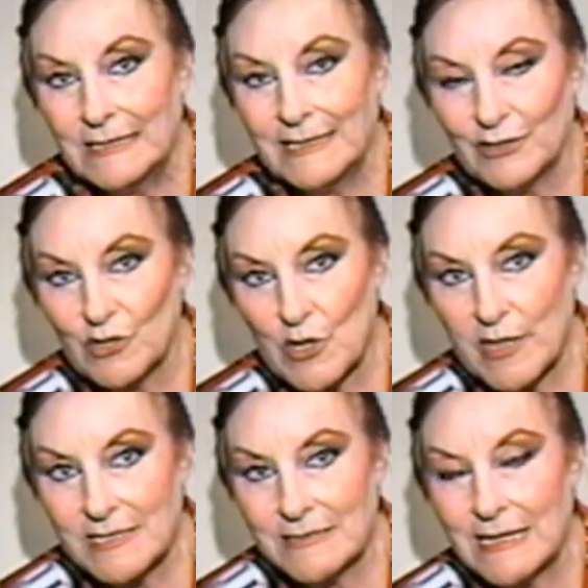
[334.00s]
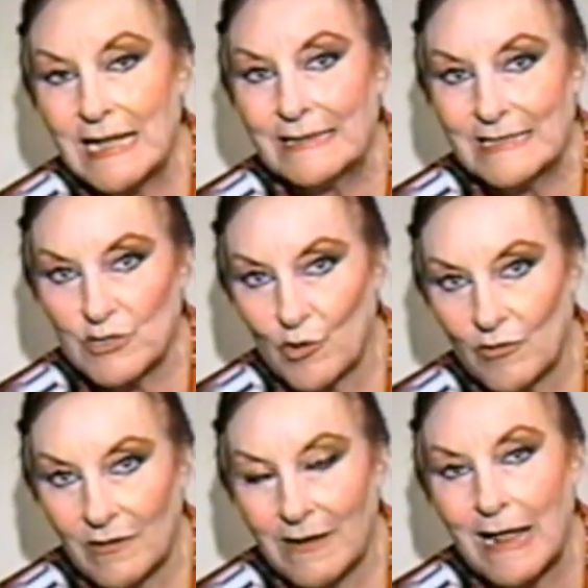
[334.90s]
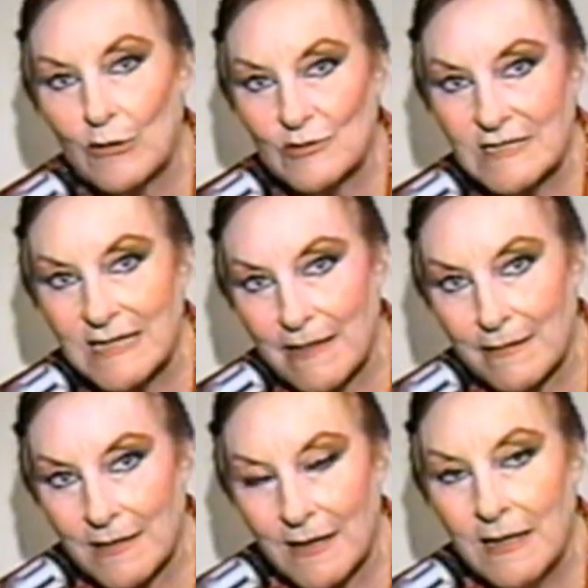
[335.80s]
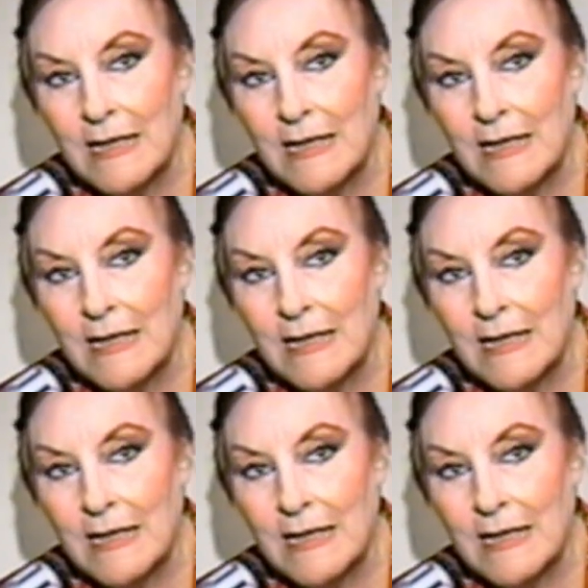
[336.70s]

Entonces el tesón, la constancia,